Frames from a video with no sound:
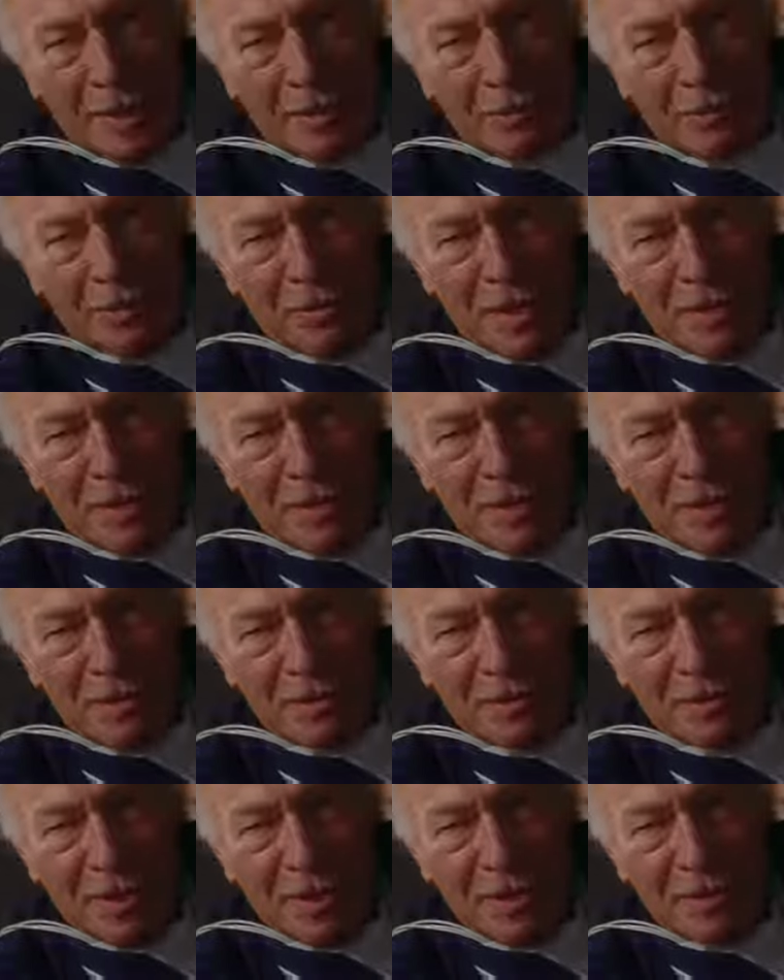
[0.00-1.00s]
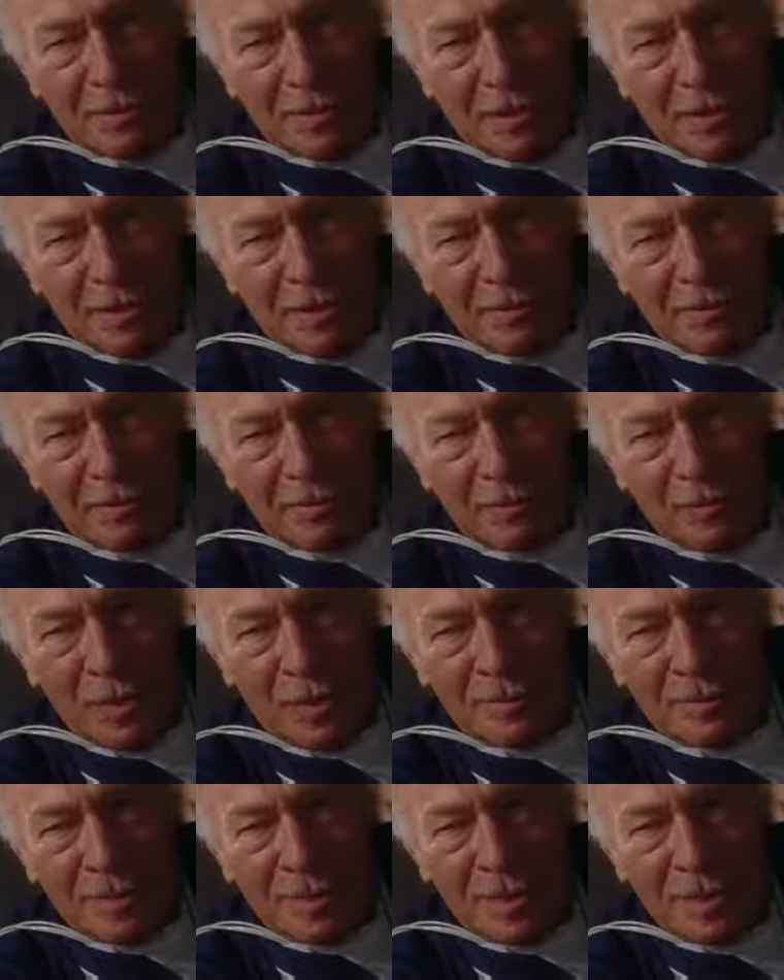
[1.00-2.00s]
великое здание,
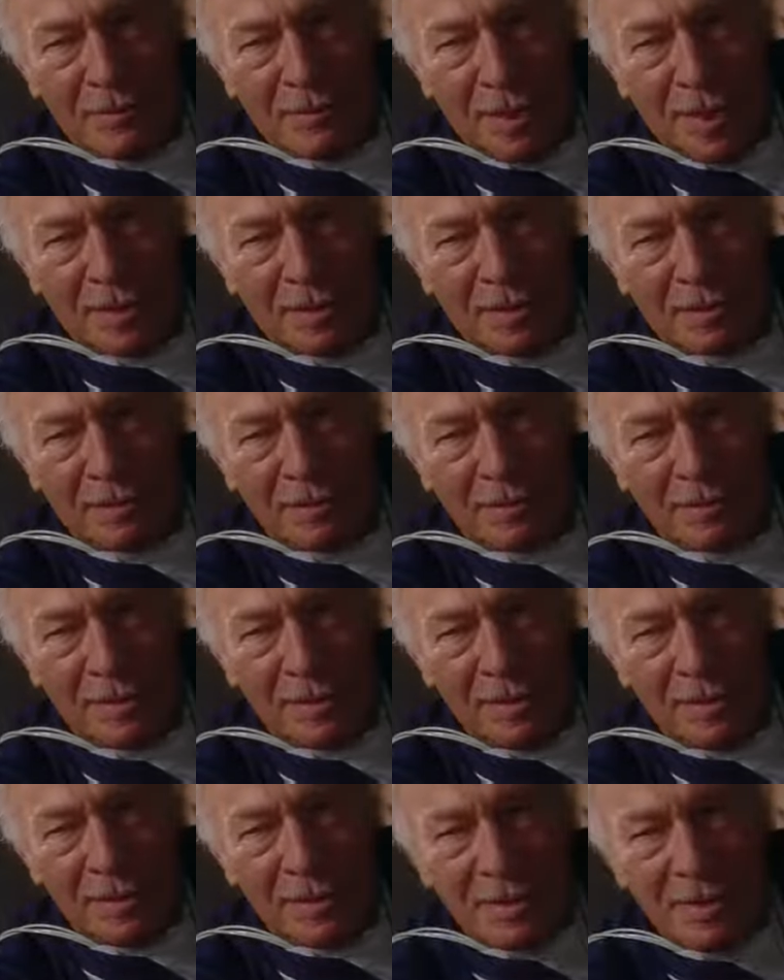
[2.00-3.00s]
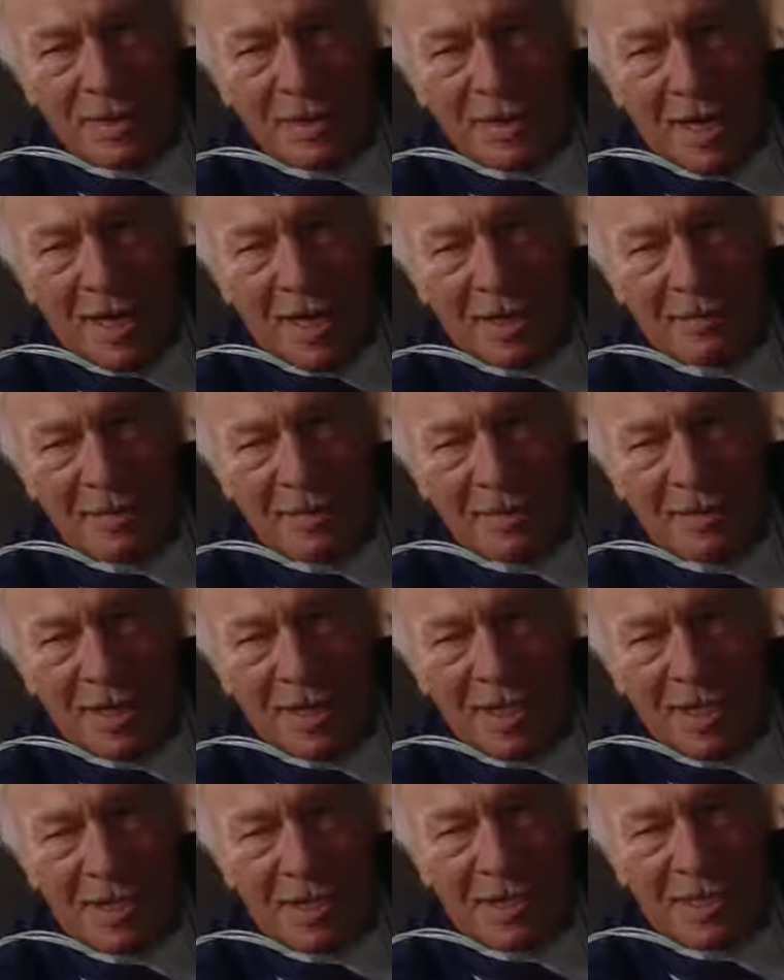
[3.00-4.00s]
способное выдержать настоящее
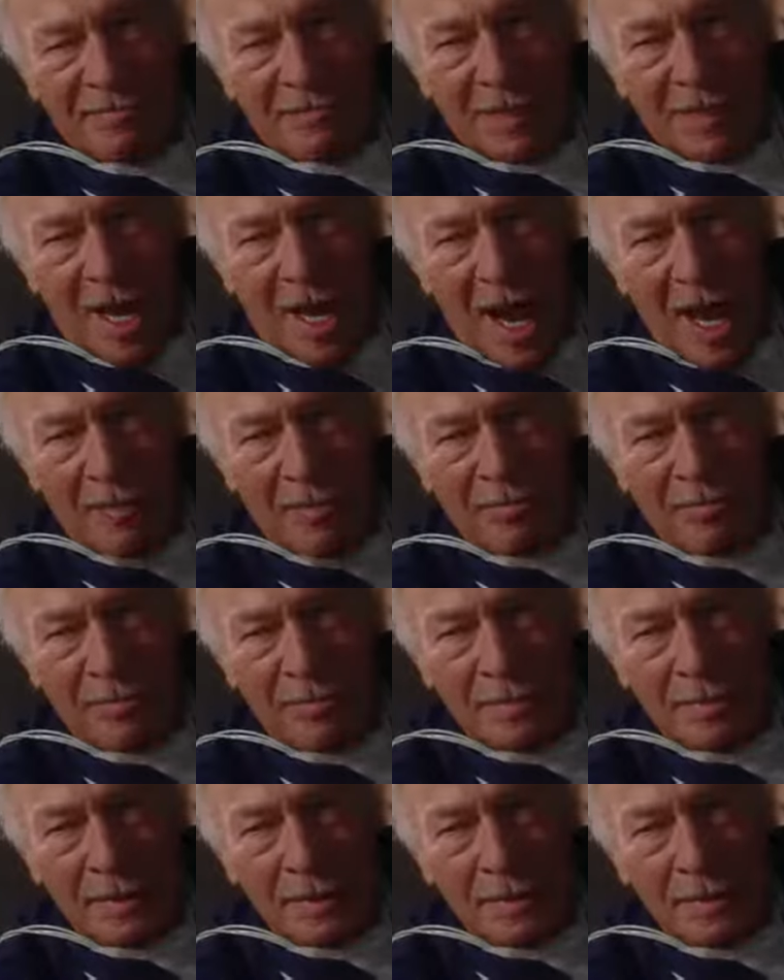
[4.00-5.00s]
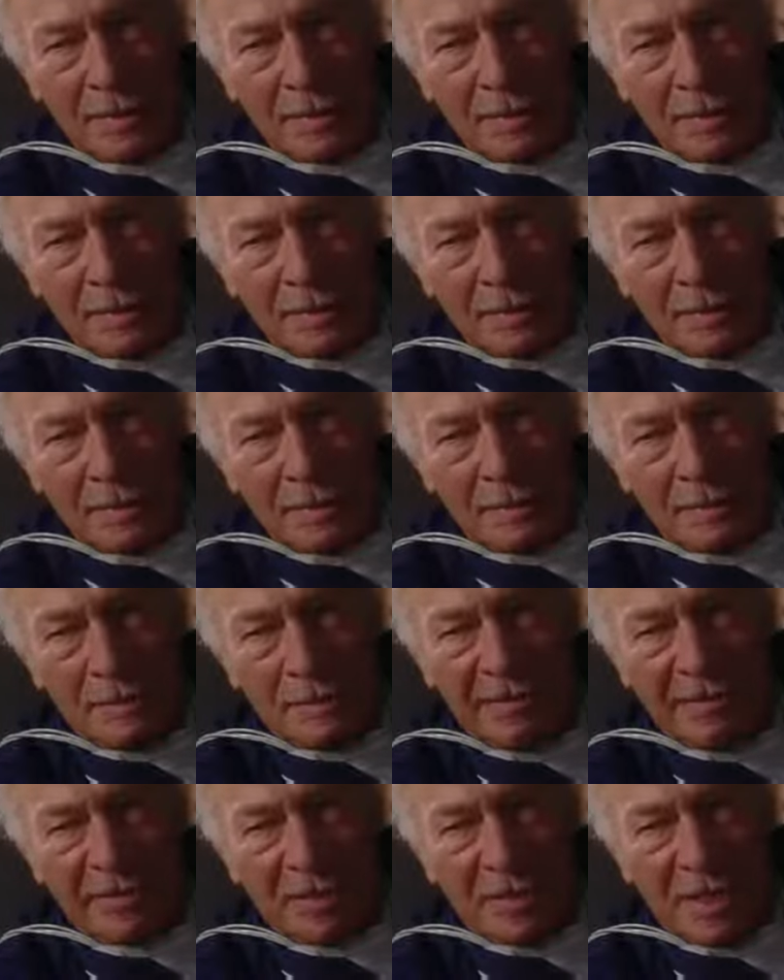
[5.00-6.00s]
испытание временем,
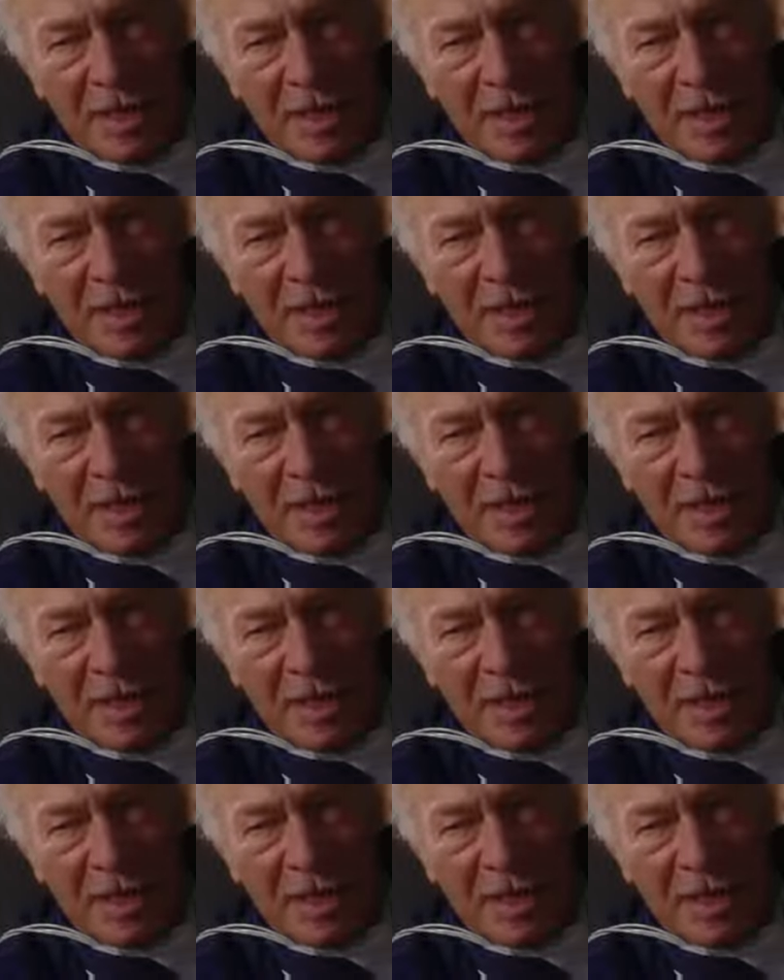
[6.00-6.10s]
всегда